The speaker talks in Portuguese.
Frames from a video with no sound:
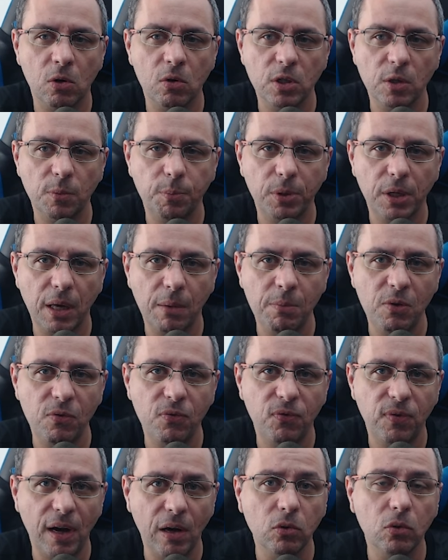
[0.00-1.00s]
coisa porque me
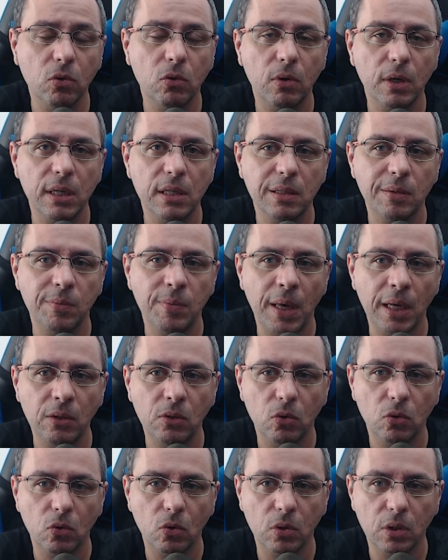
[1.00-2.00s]
falta o
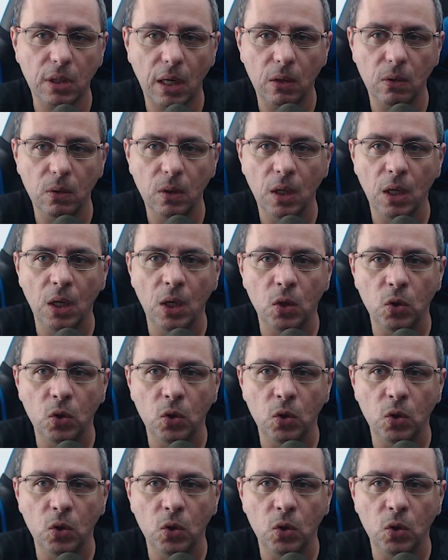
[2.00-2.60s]
conhecimento total